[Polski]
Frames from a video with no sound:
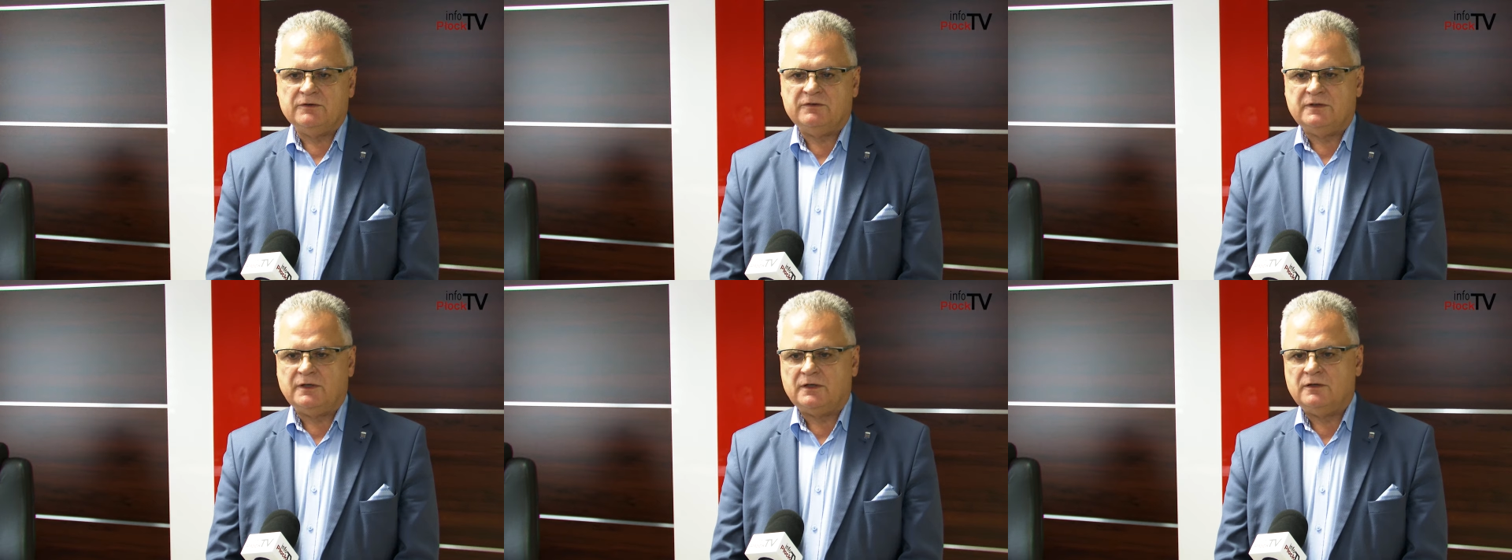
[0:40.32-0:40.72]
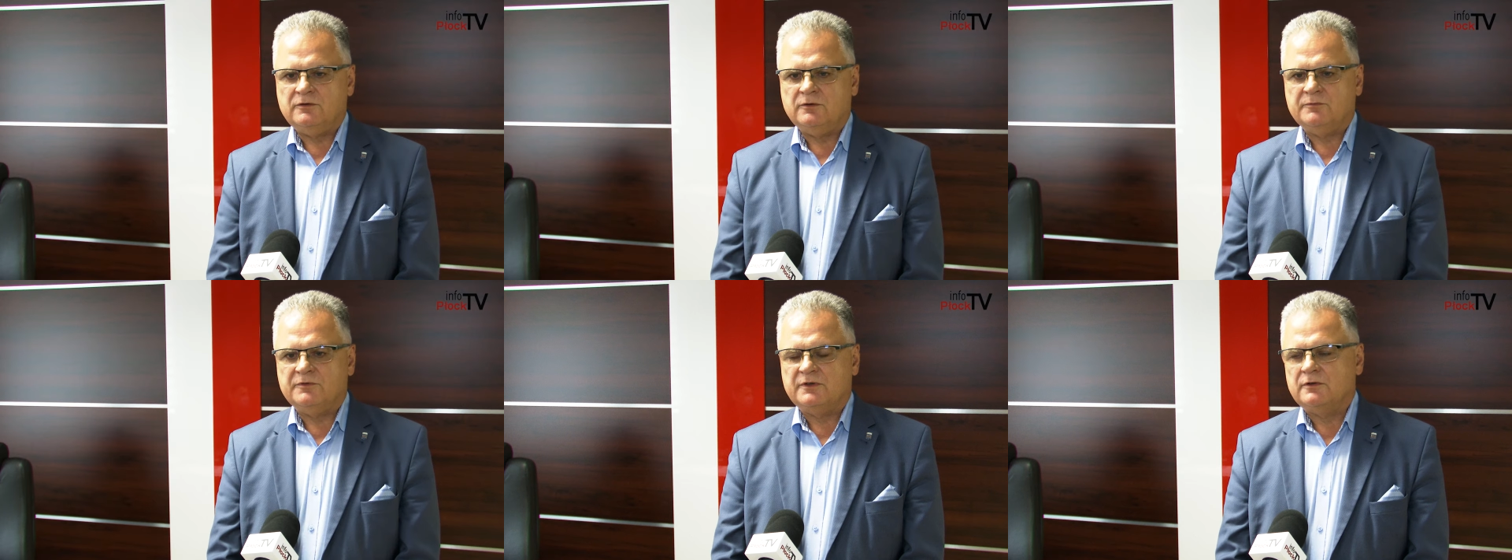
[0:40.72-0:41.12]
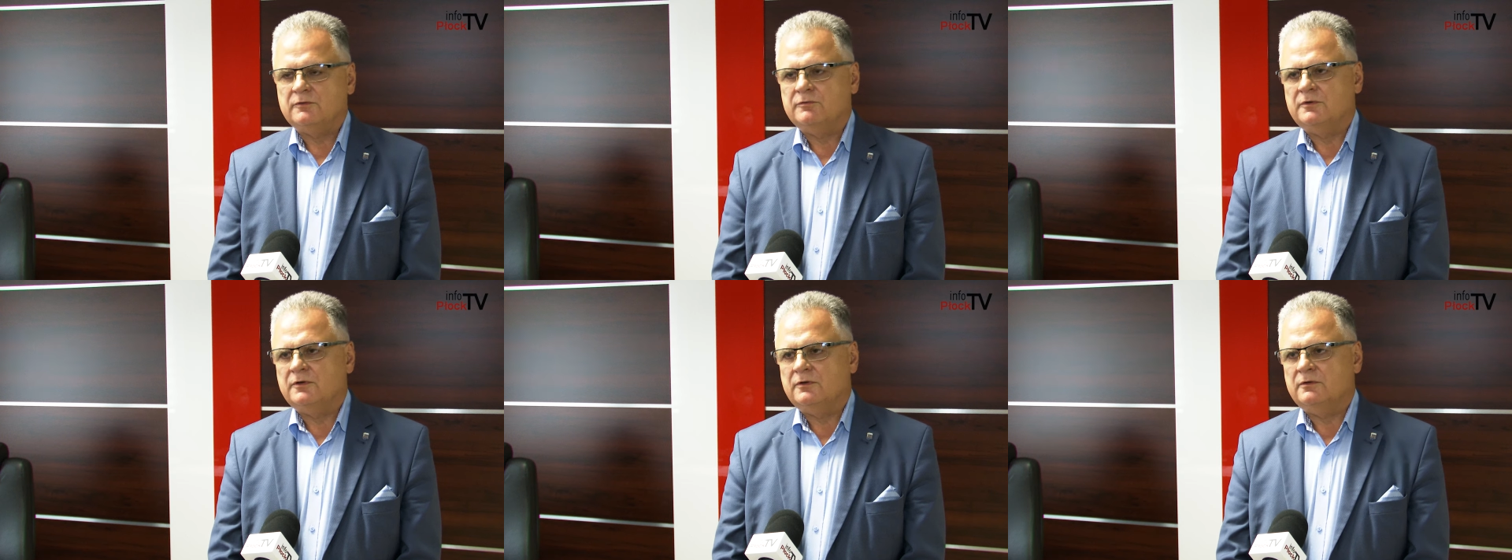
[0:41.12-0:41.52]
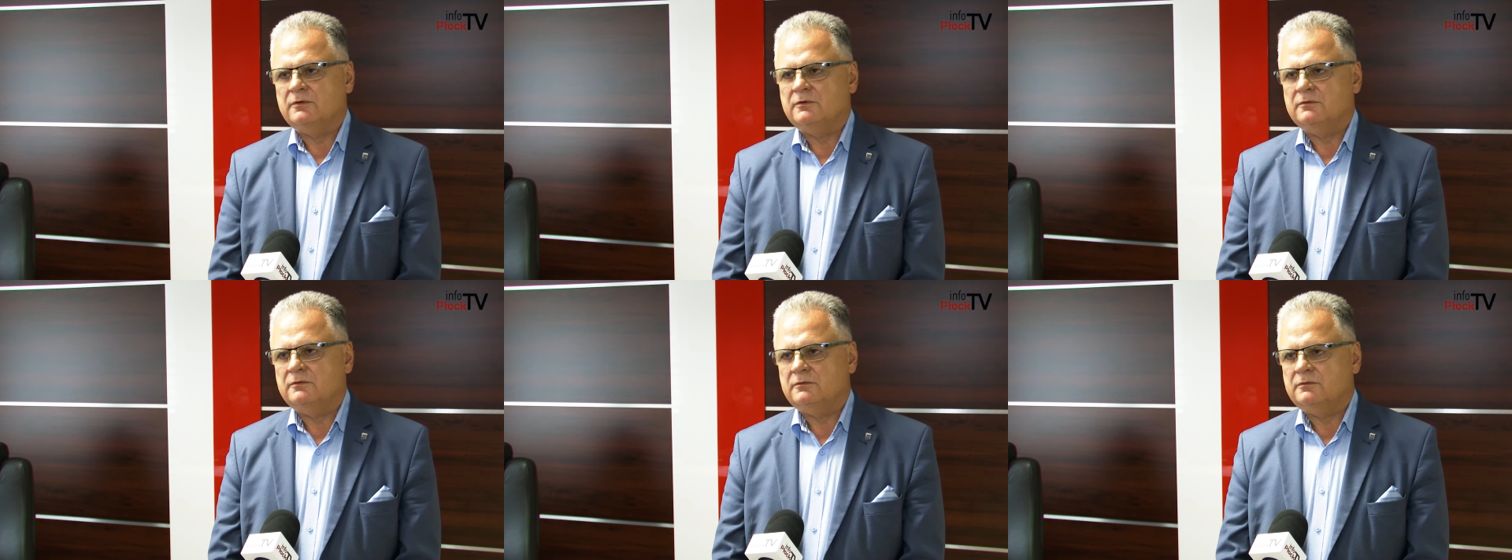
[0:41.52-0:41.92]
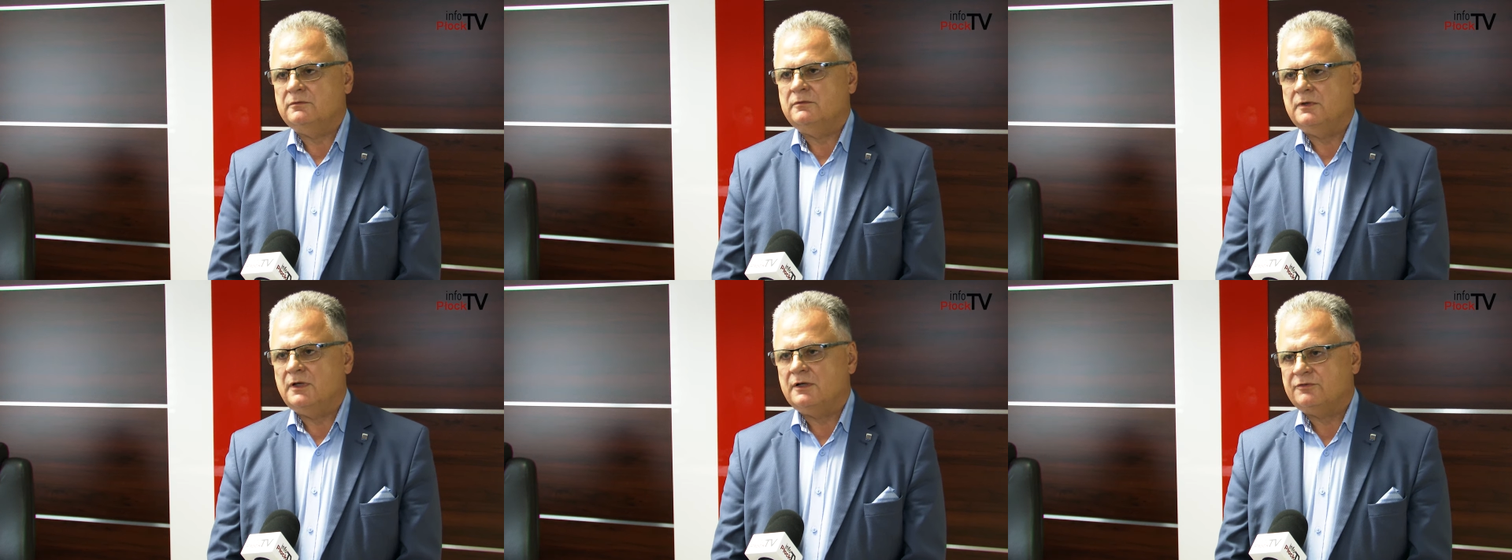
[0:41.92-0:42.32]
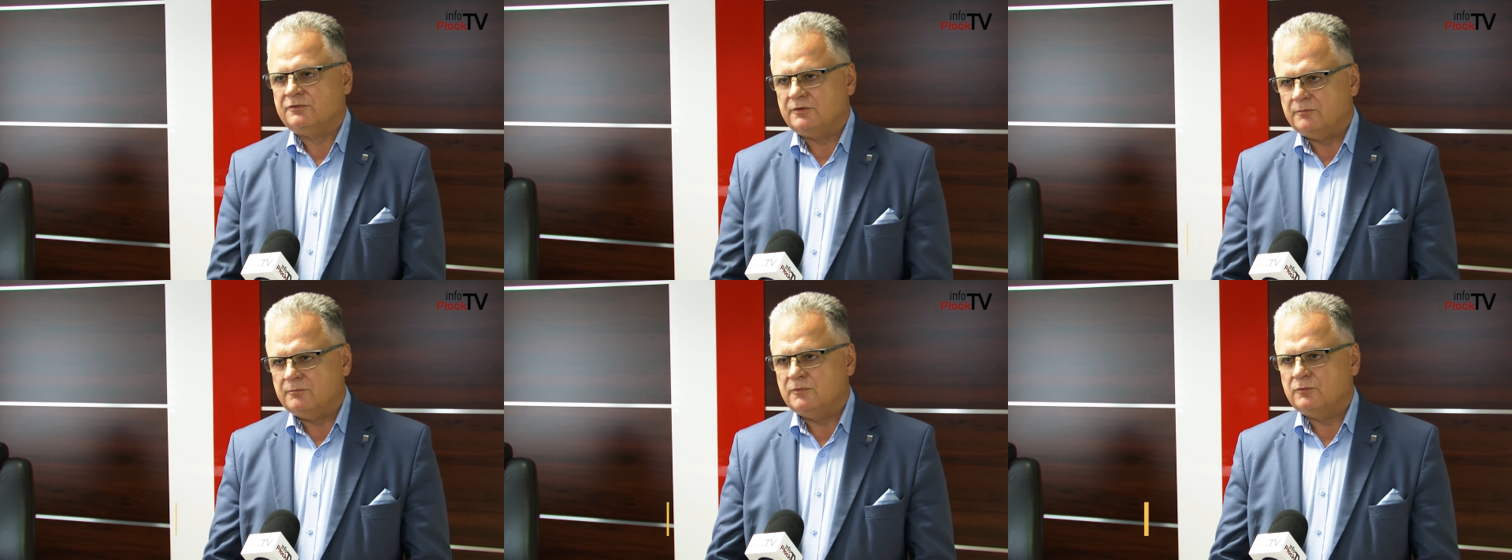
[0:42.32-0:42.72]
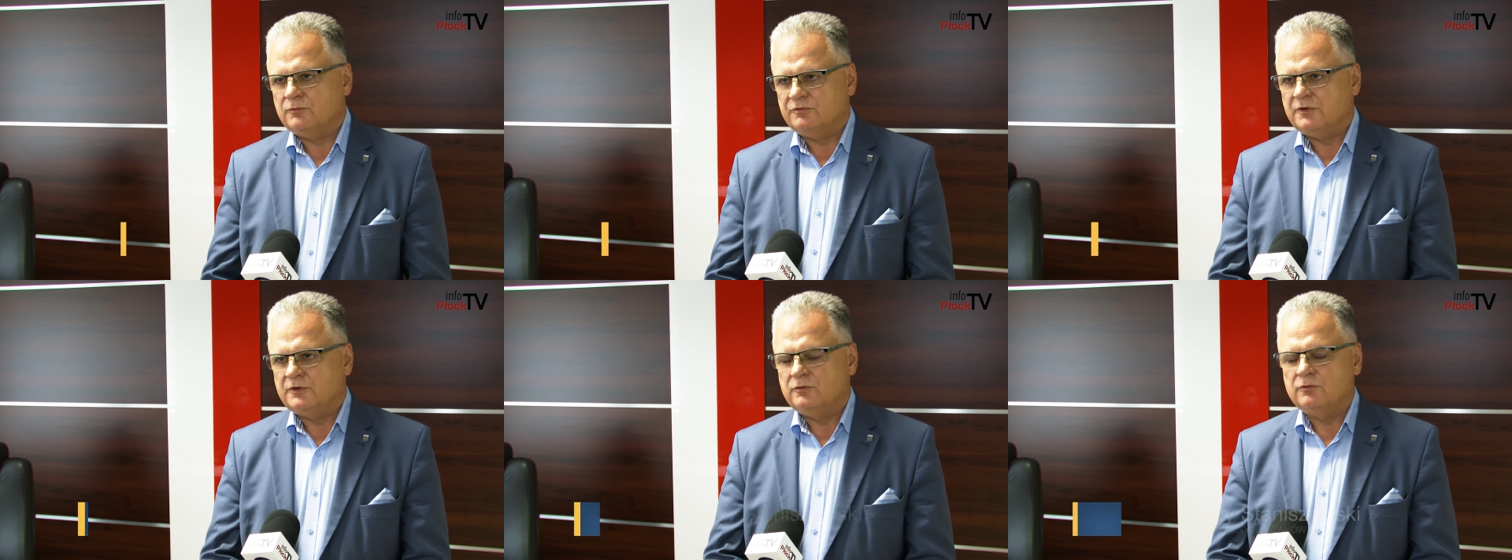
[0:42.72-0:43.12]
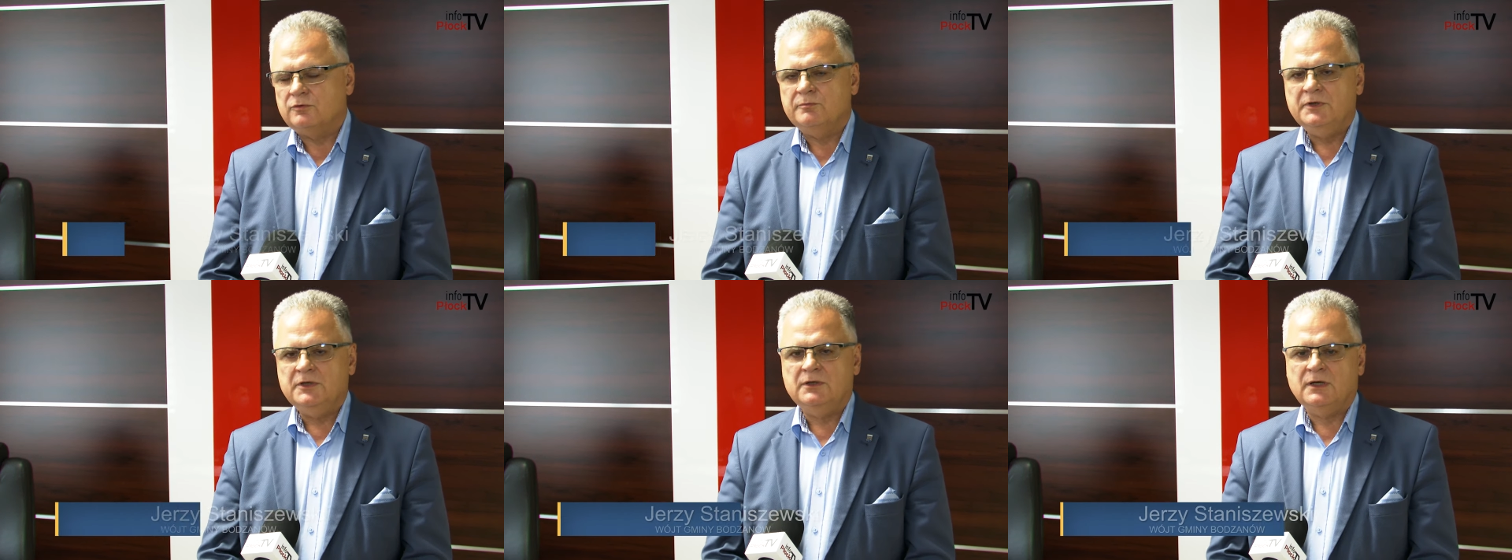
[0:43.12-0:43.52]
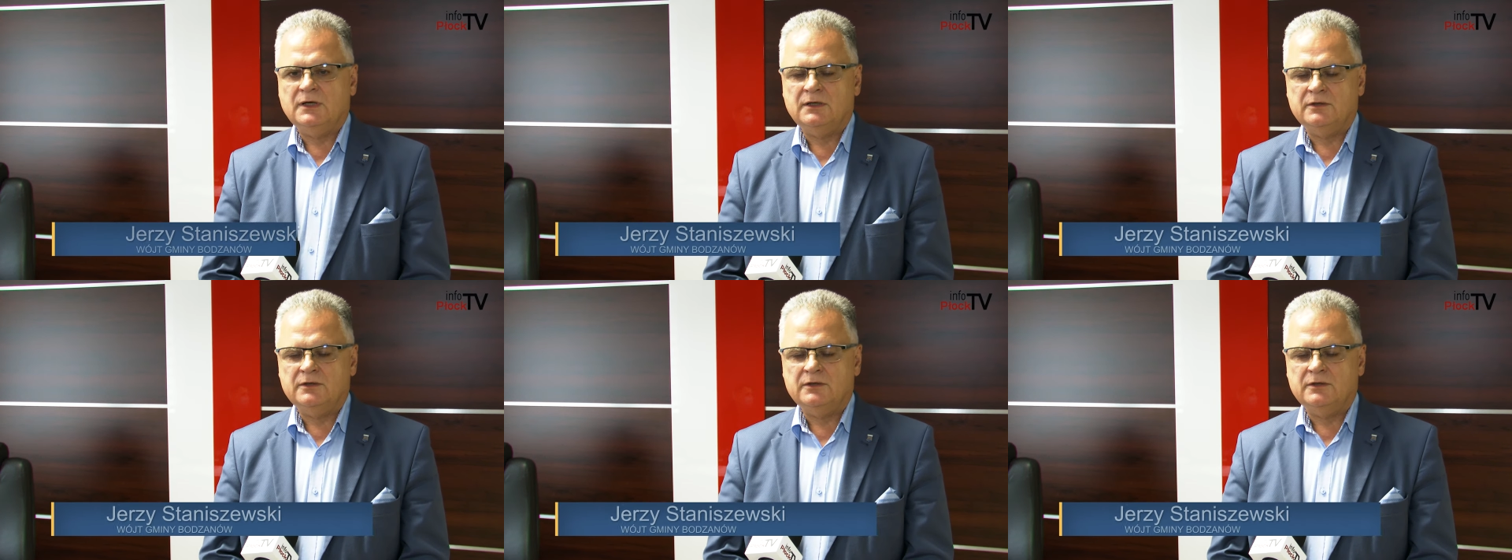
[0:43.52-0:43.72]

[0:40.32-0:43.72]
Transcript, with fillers: staraniom zarówno naszym Urzędu Gminy,